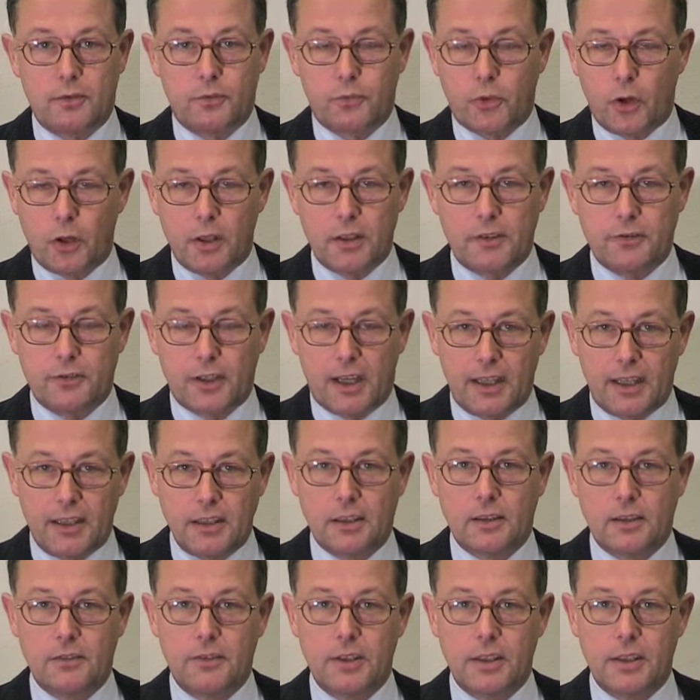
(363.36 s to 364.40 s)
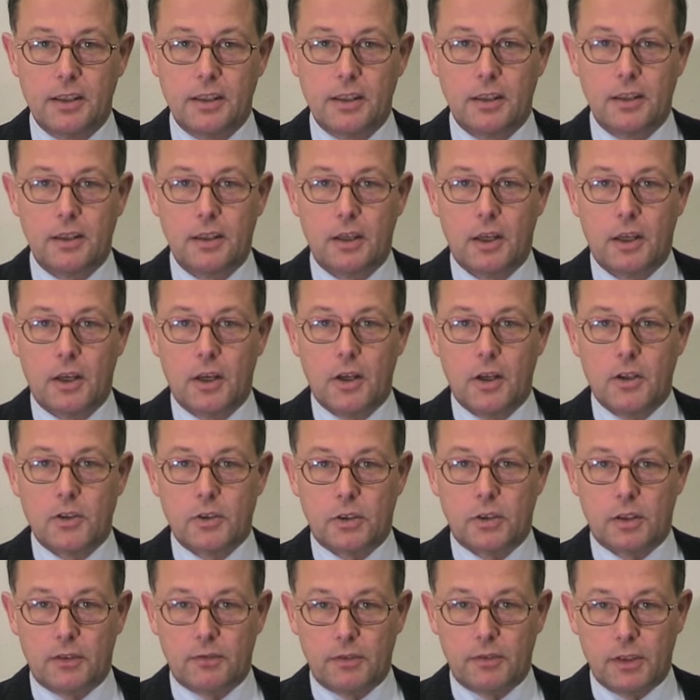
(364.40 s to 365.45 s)
völlig verändern will,
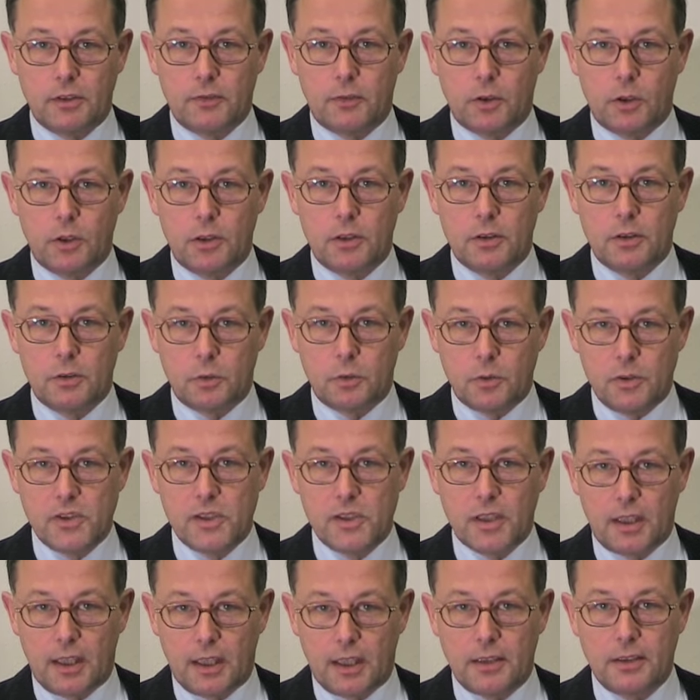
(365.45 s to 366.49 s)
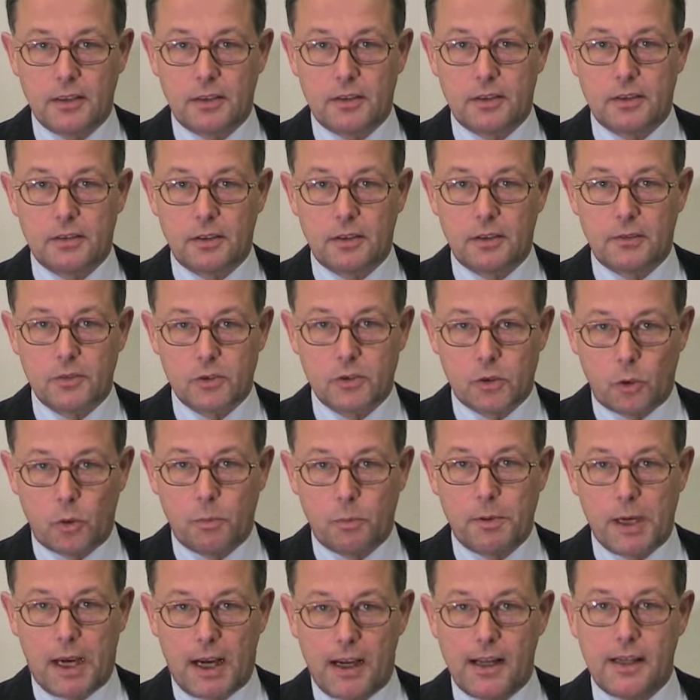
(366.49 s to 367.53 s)
sondern wir wollen unser Land so
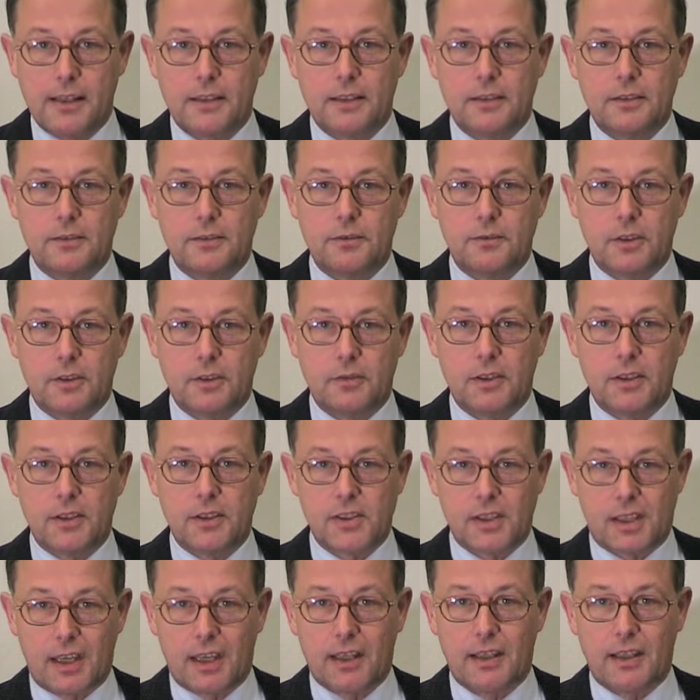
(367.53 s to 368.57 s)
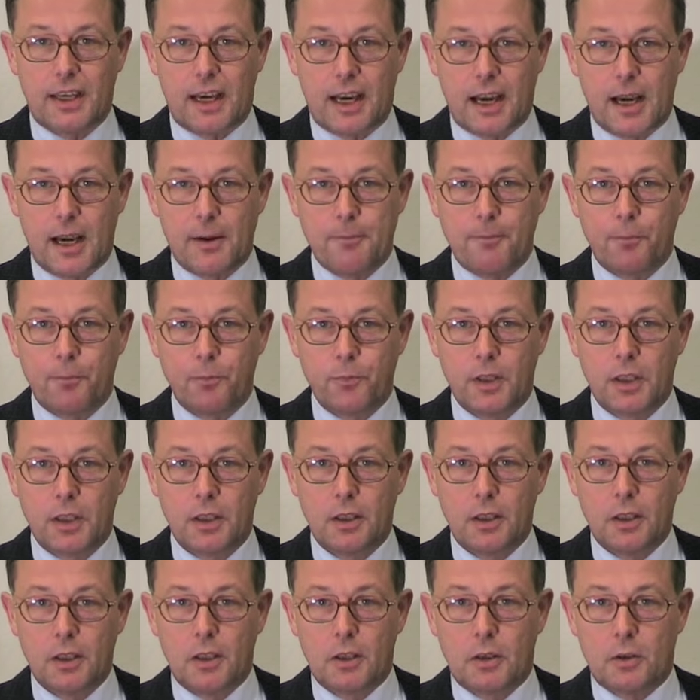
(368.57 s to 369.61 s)
behalten, wie wir es gerne haben.
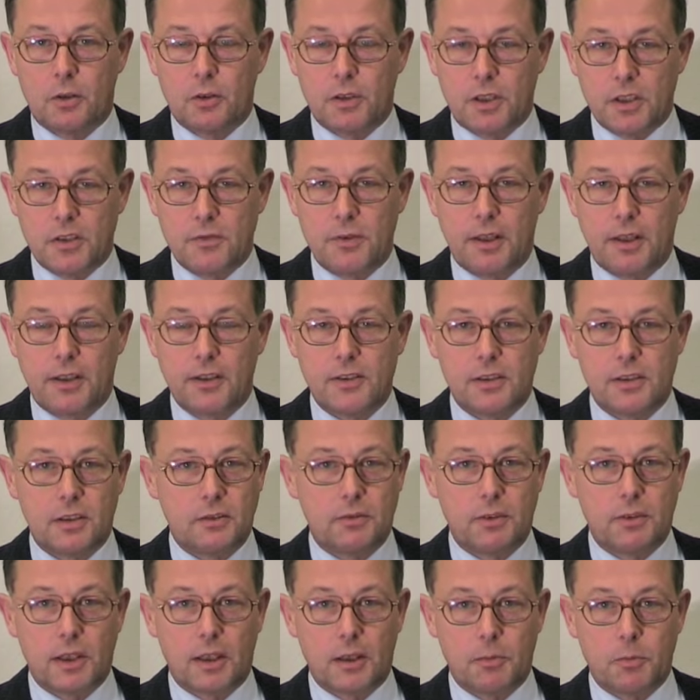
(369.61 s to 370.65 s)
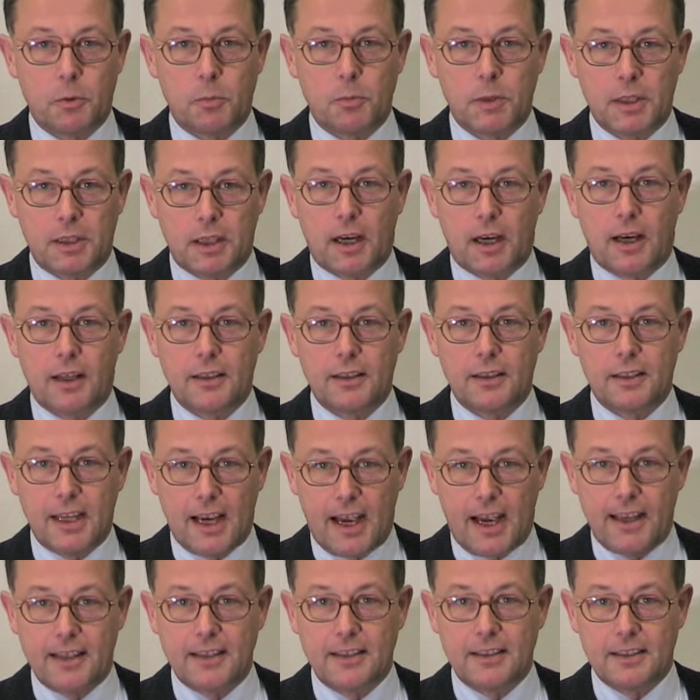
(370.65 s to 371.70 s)
Und deswegen sind wir Republikaner die
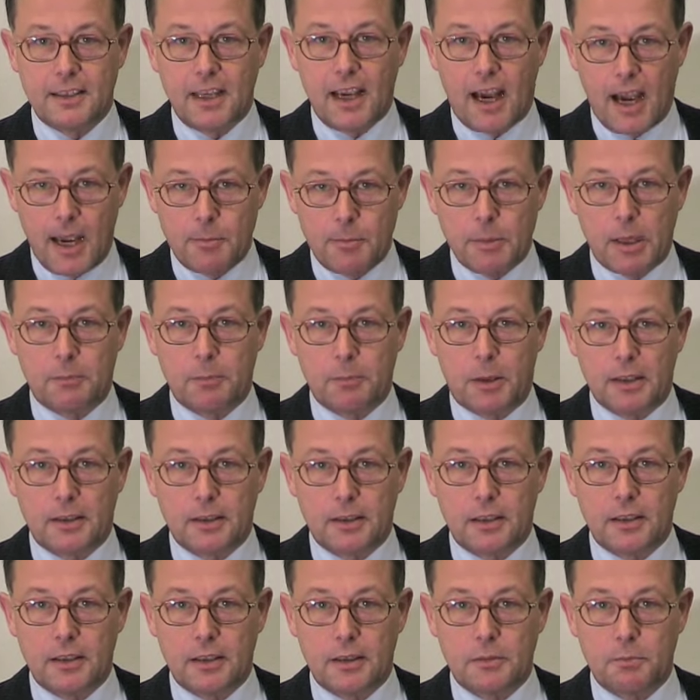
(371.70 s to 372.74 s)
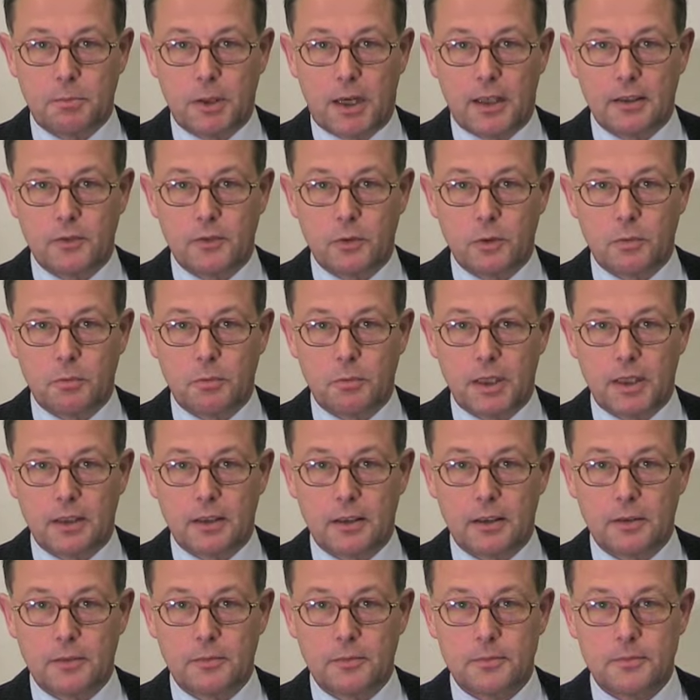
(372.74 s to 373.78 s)
eigentliche Heimatpartei in
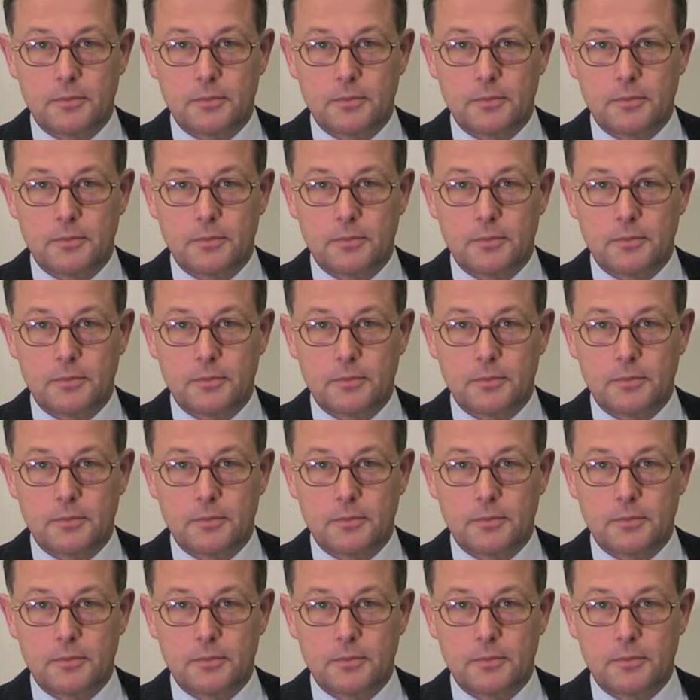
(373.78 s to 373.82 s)
Baden-Württemberg.